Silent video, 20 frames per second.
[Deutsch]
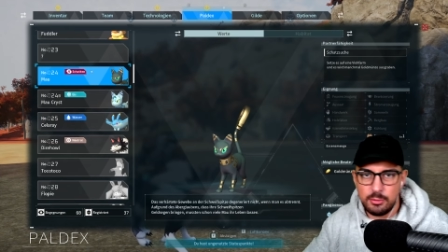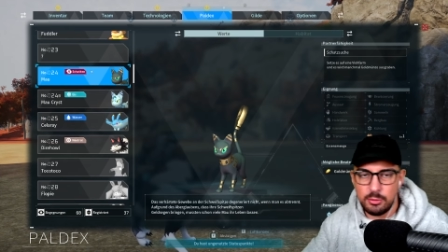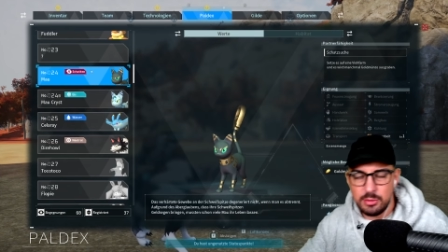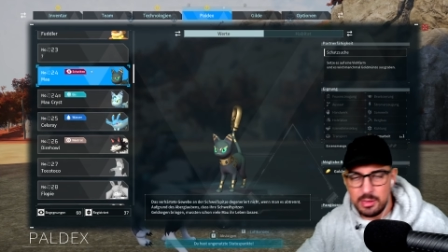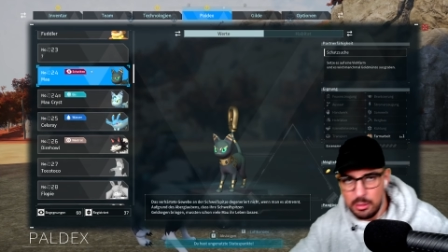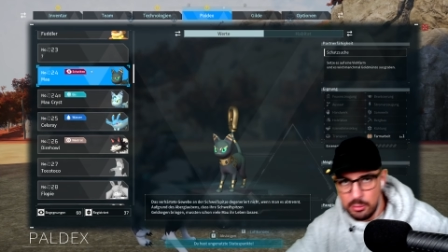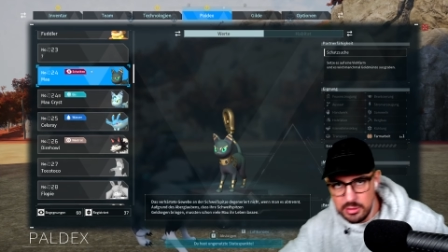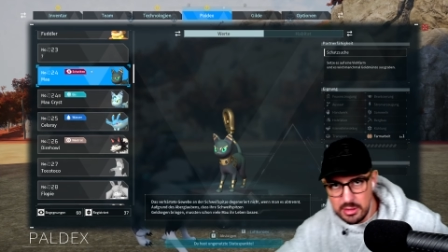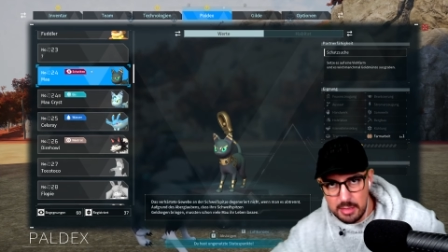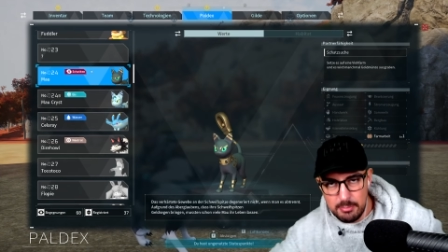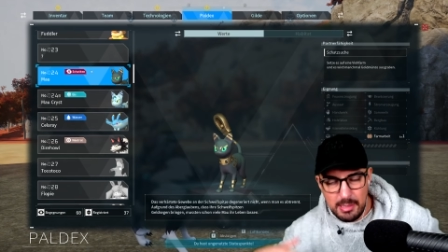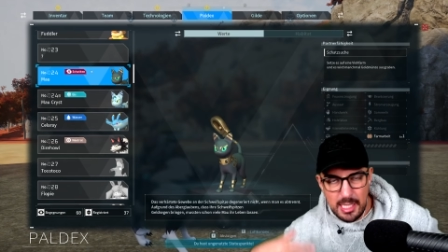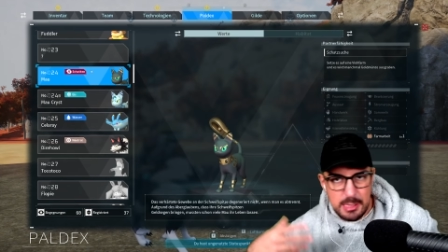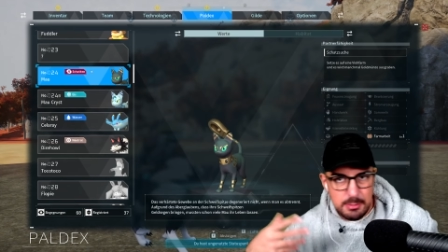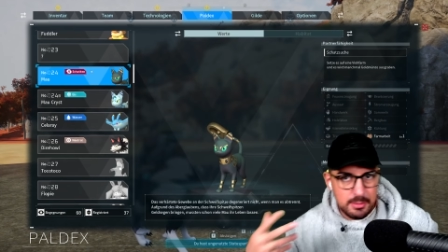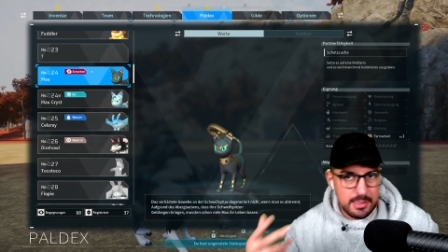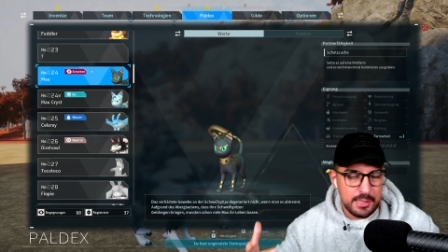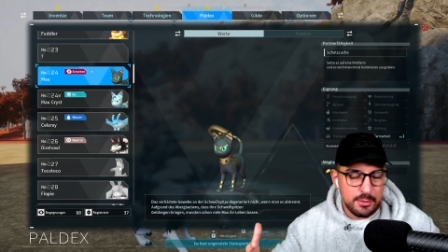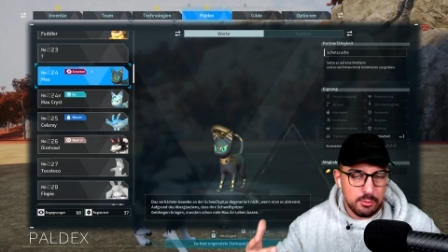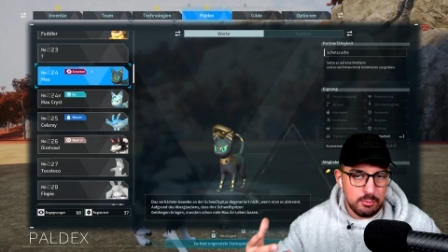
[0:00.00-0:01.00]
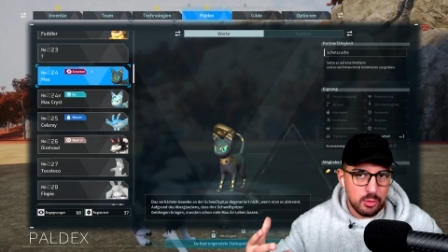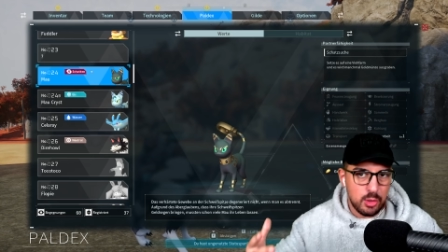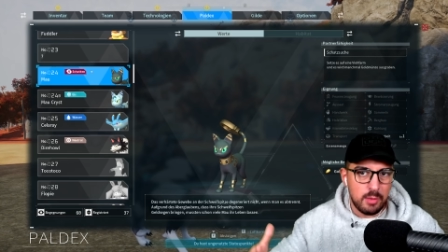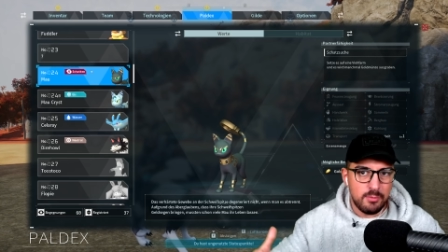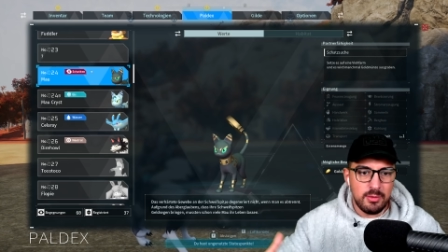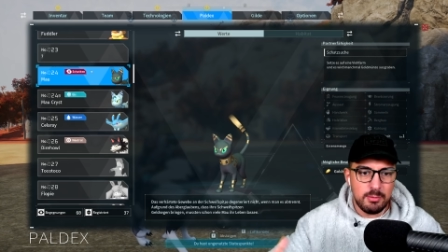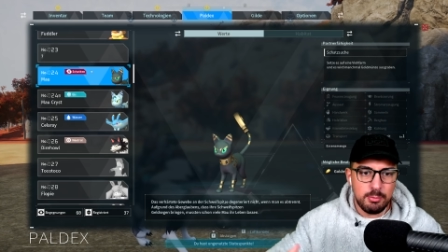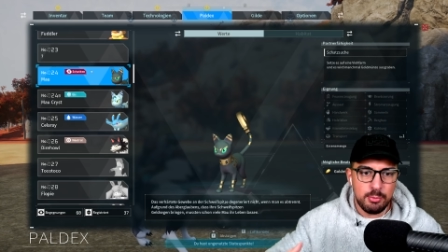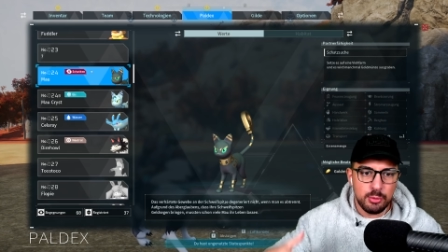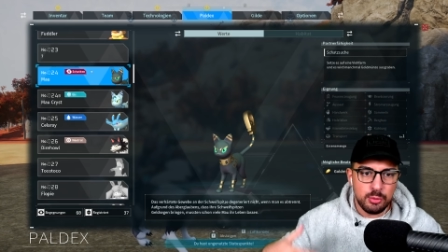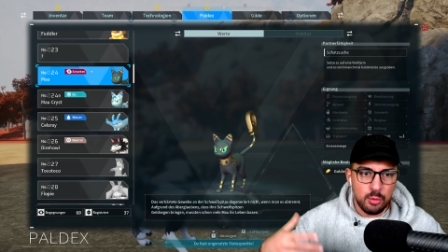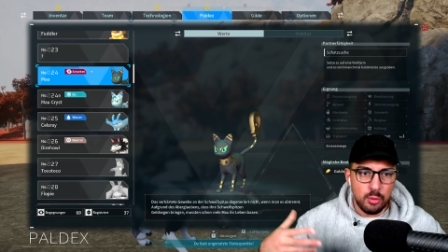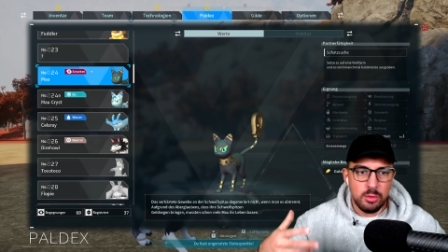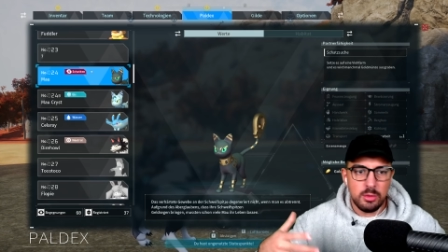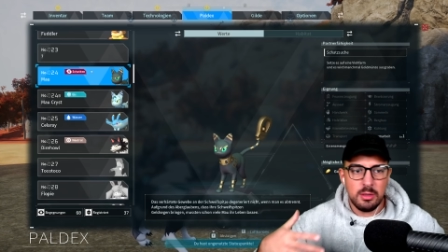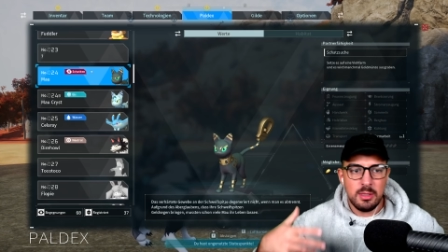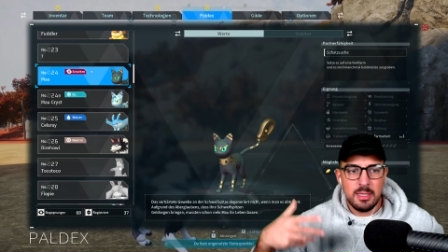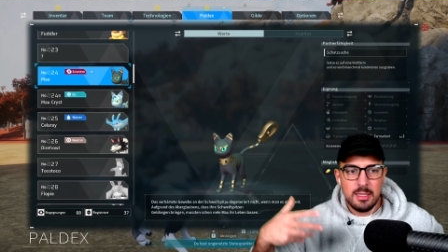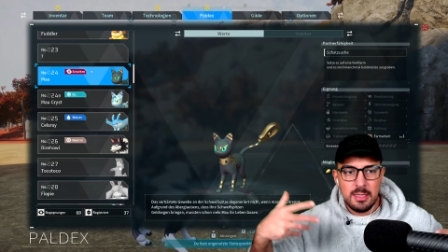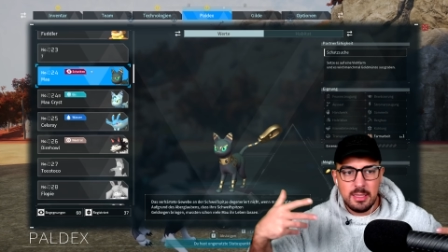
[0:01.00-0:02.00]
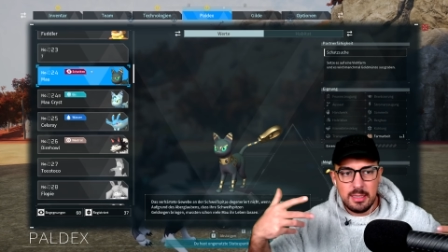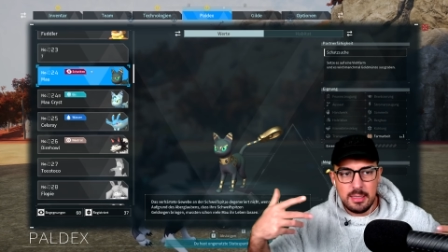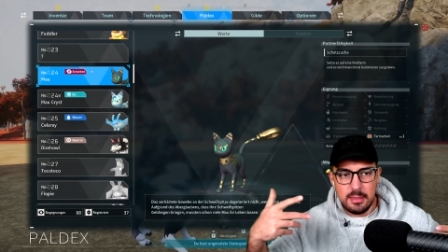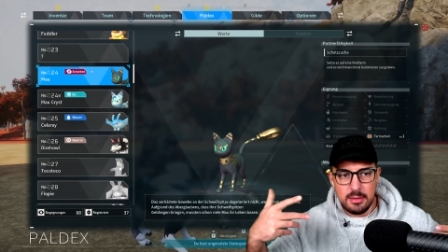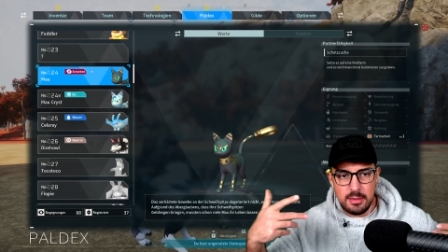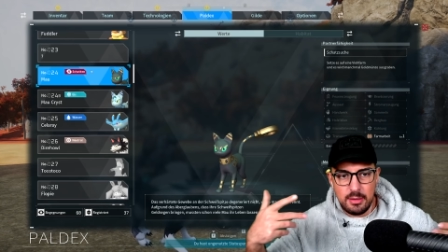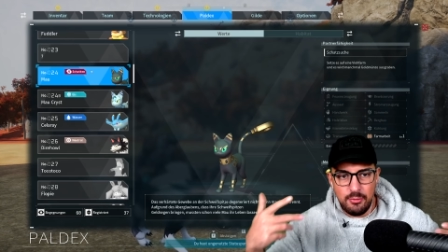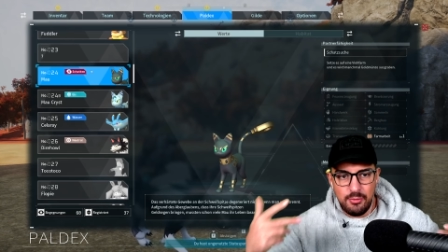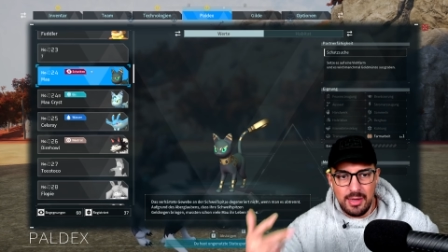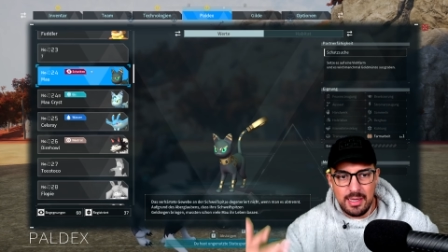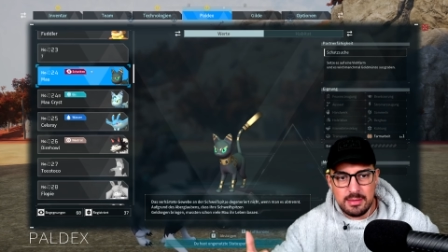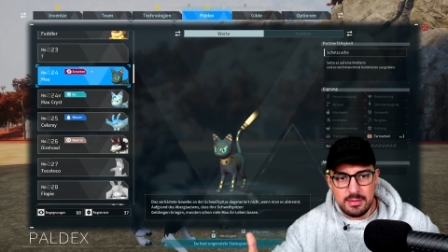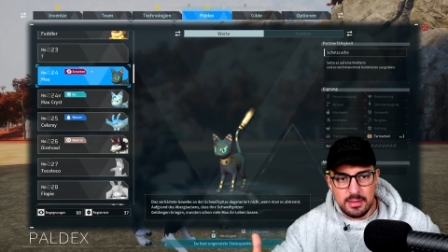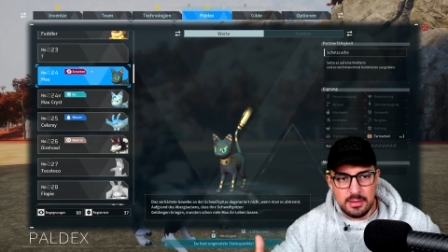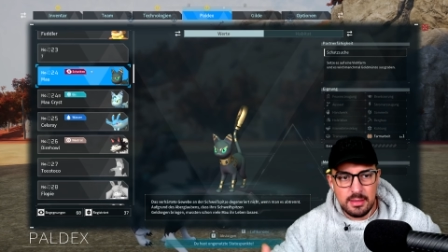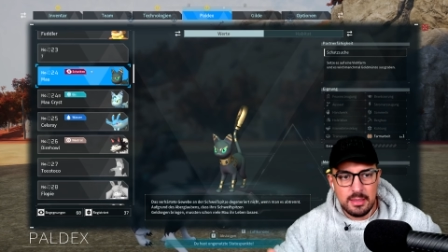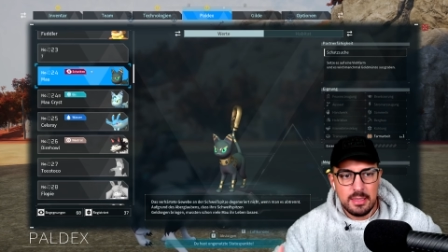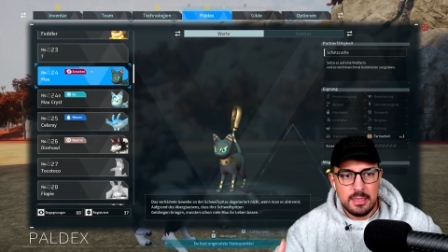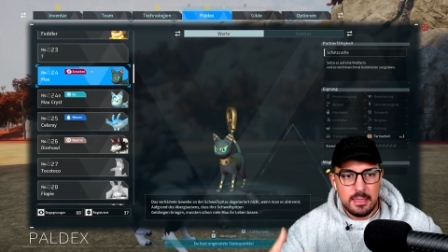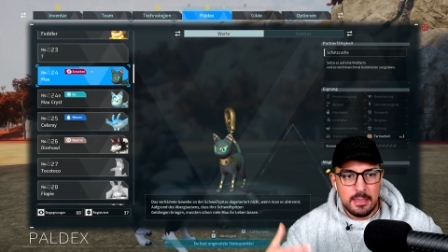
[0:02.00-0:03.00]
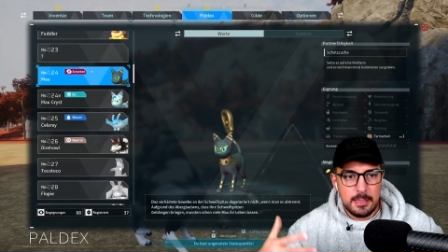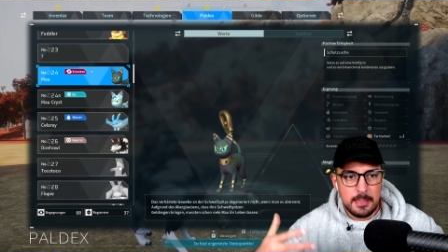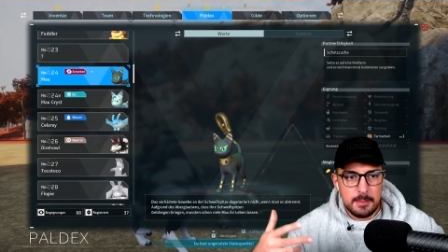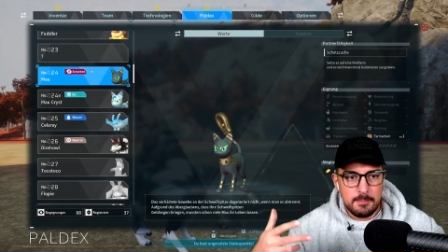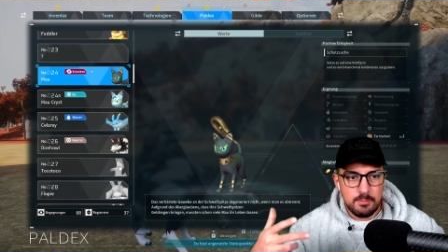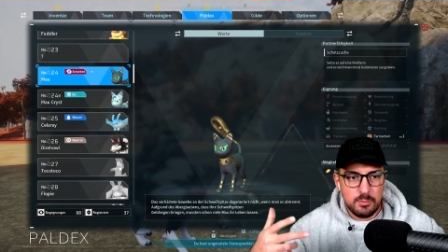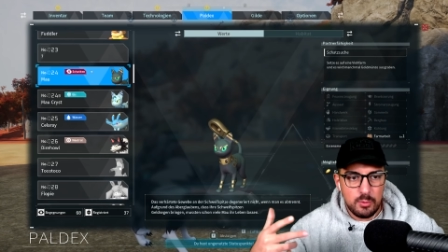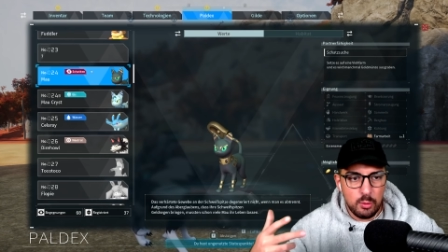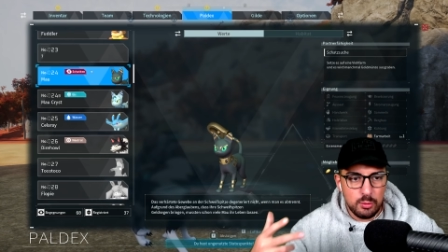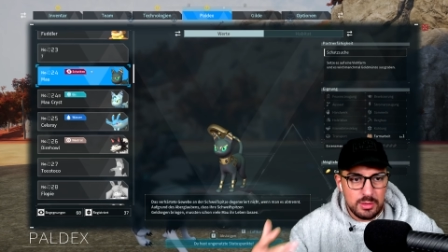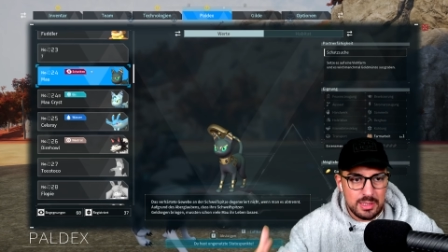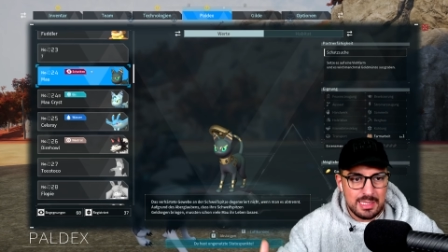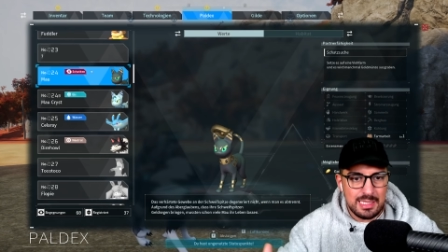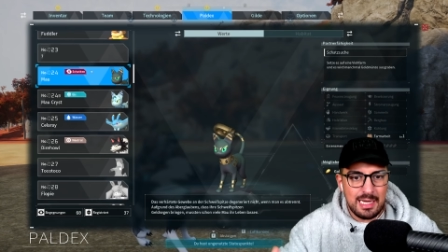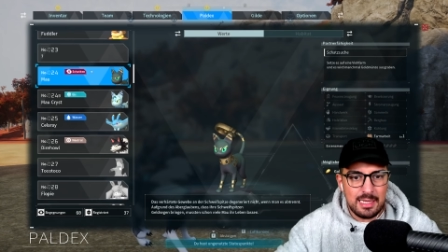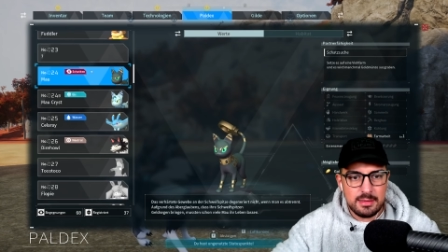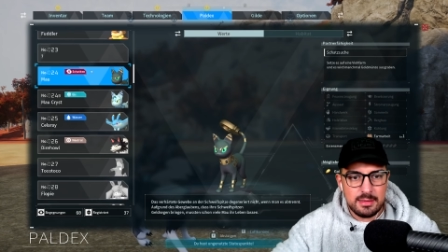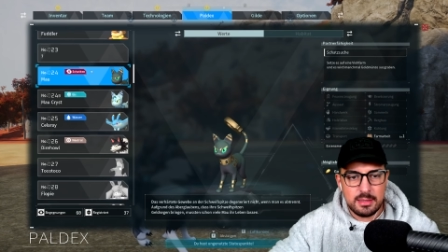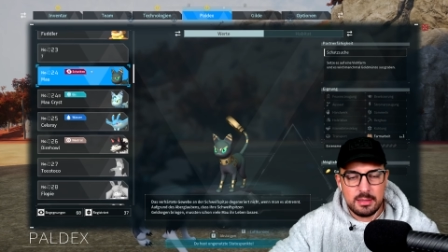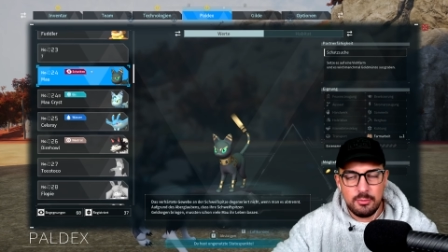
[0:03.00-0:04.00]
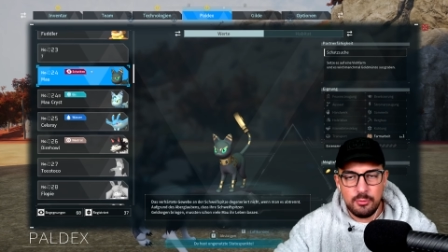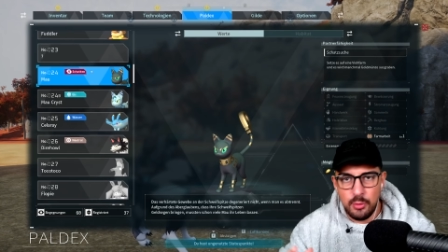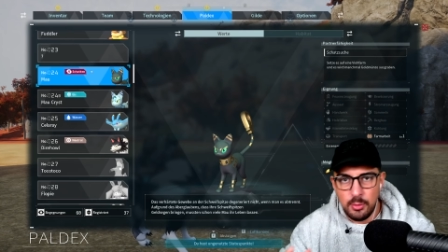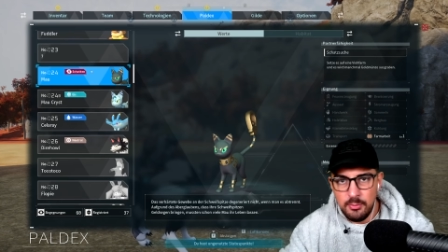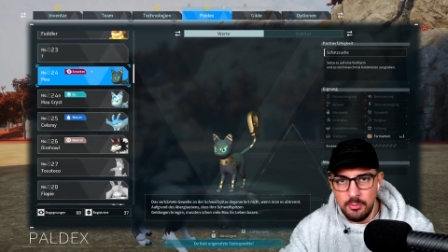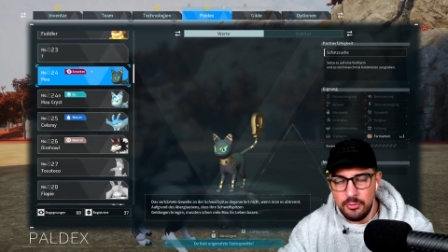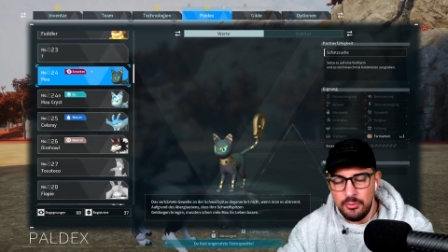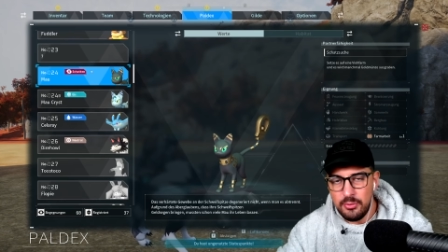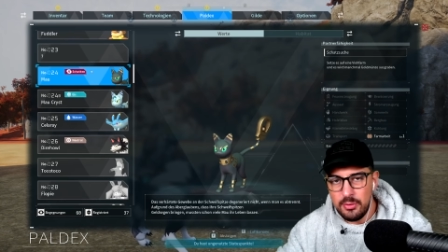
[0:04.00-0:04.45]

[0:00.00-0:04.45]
Und nach unserer Beispielrechnung bekommen wir pro äh, Gefangenen ähm, Unikat 5